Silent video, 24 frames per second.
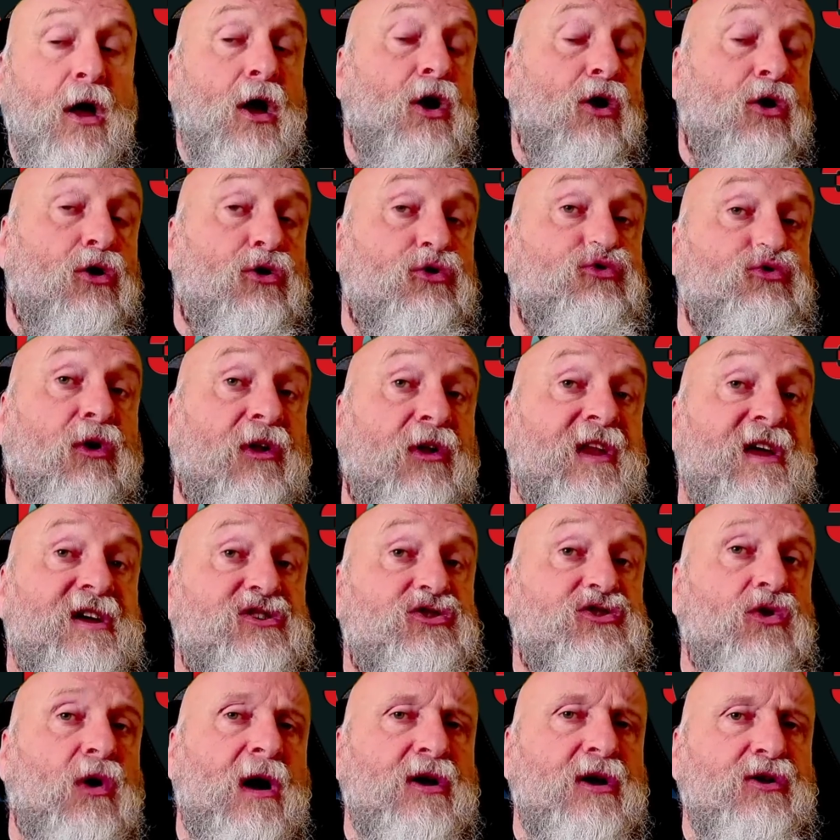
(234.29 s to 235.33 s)
Le tournage
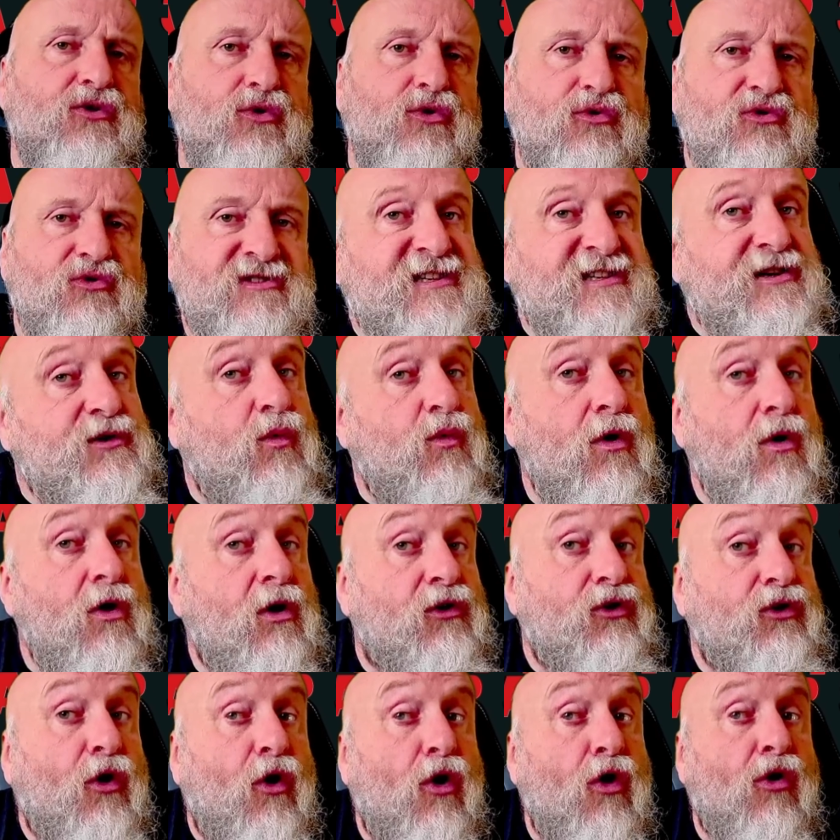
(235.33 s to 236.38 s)
aura lieu au
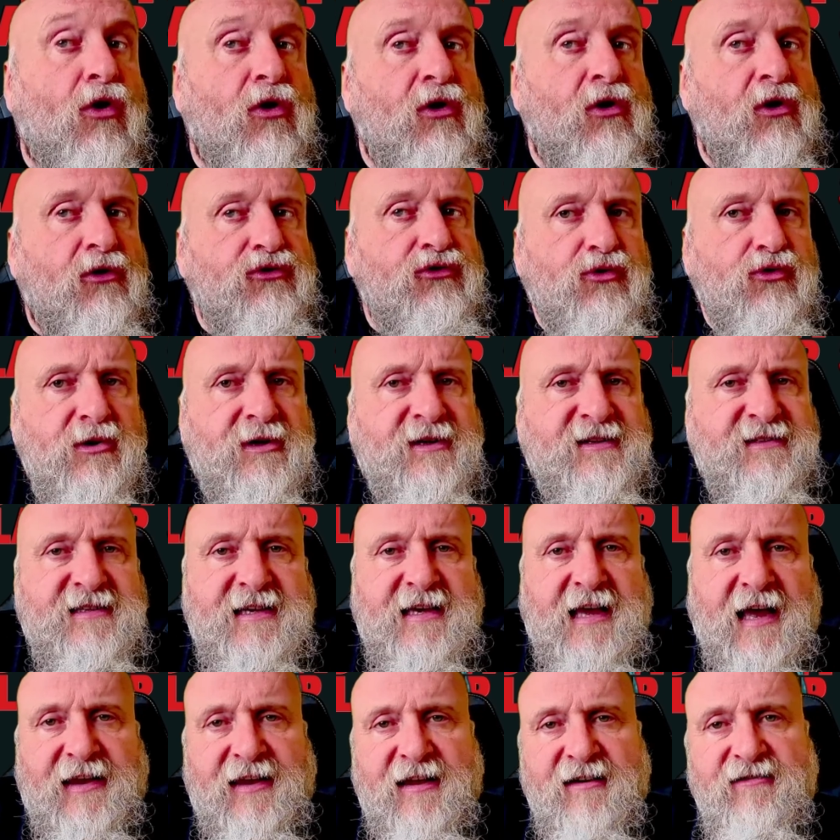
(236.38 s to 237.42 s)
SeaWorld Orlando ainsi
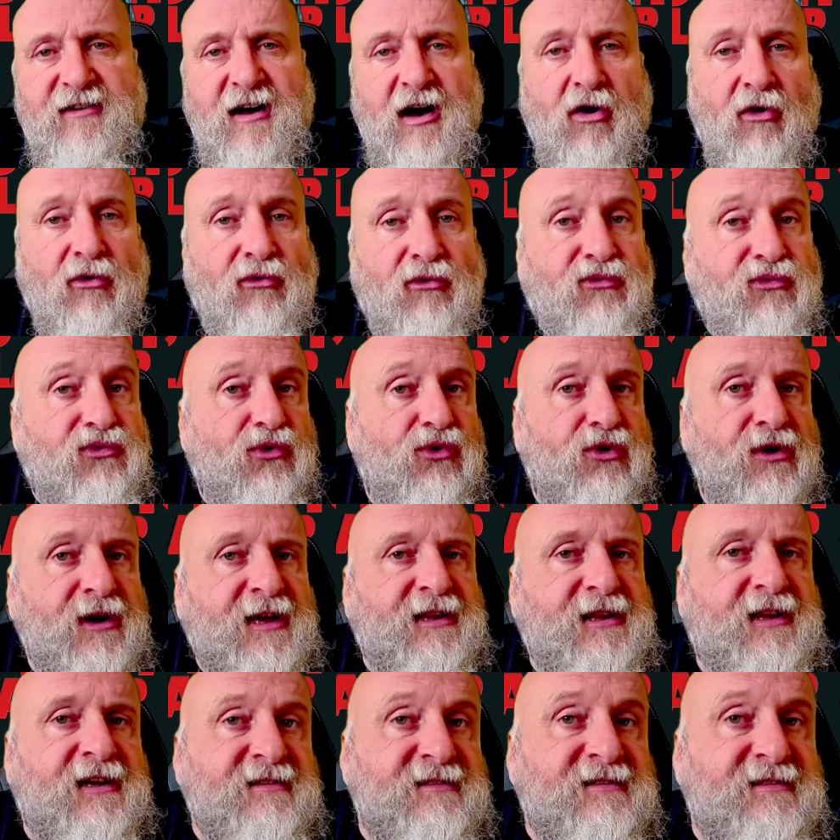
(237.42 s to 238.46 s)
qu'à Navarre en
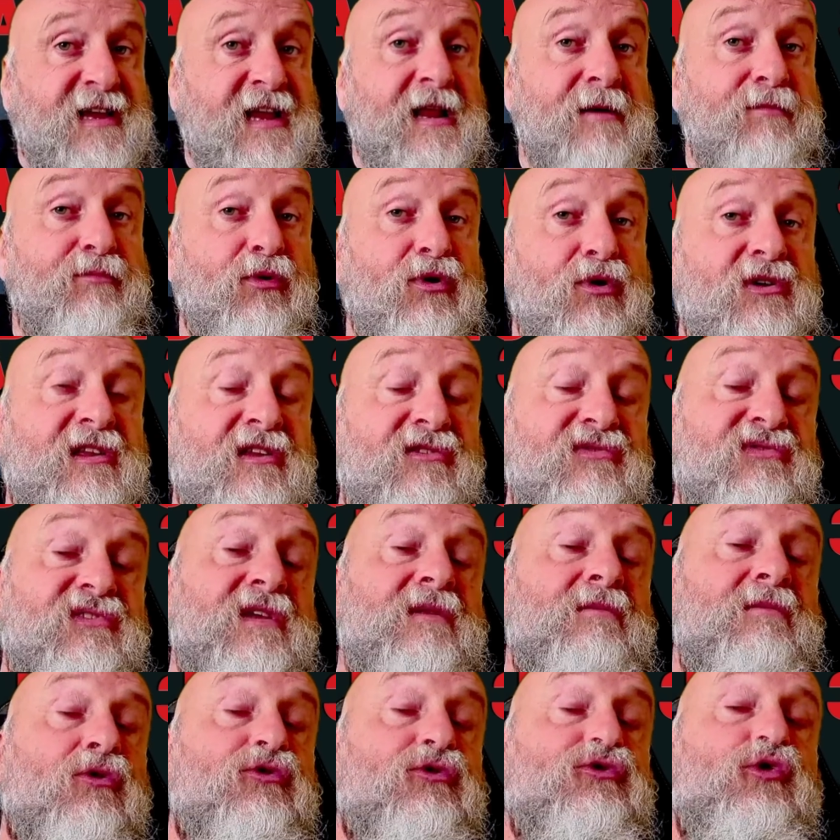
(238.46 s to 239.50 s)
Floride. Hein. C'est l'époque des
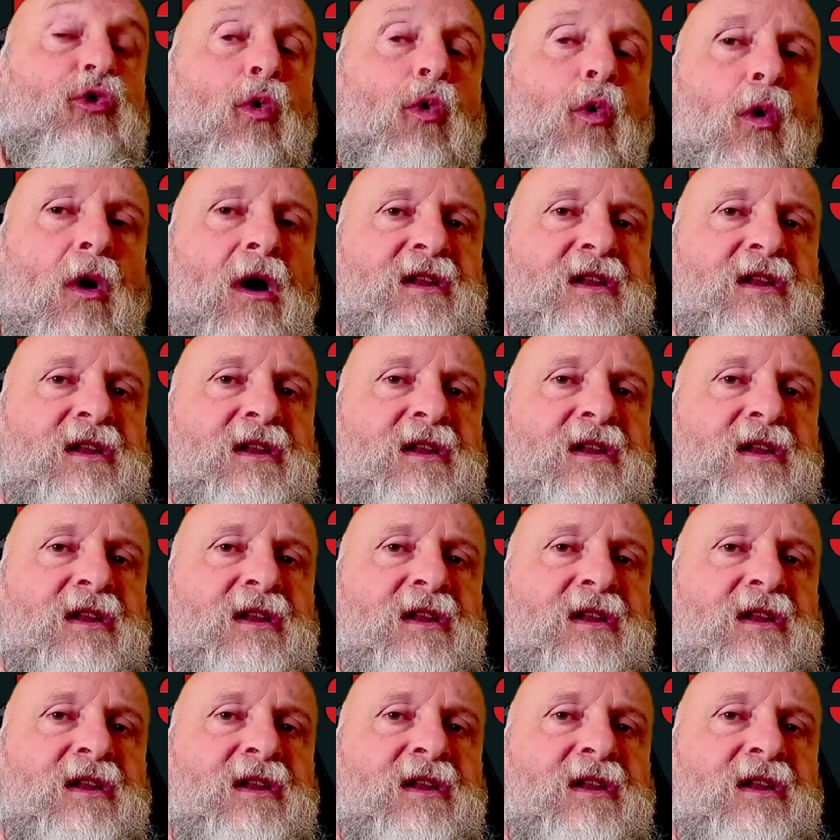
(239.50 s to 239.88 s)
films en trois